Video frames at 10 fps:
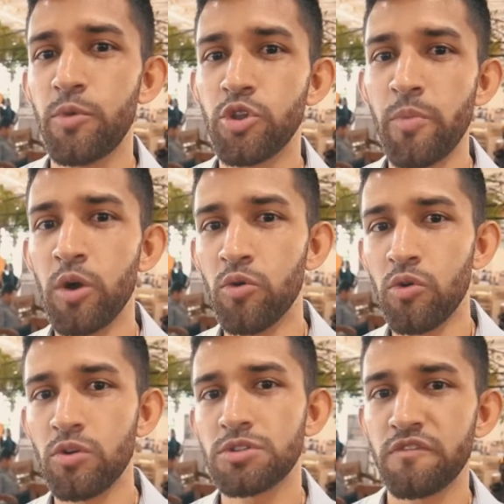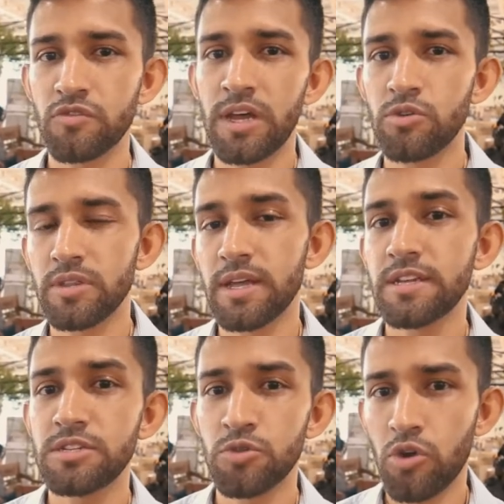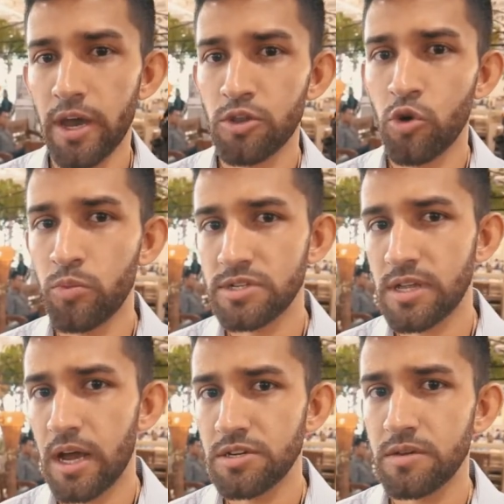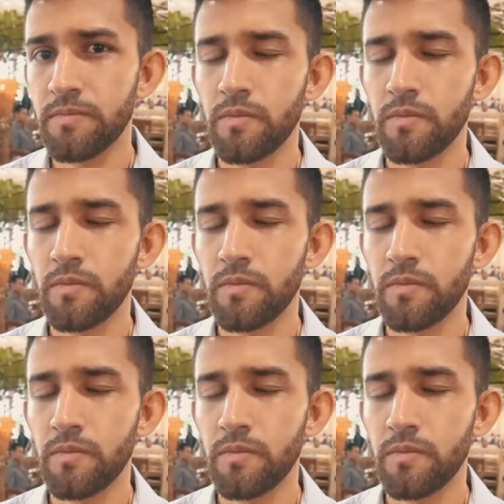meu nome é Hugo, eu sou fundador da Destino Correto Compostagem,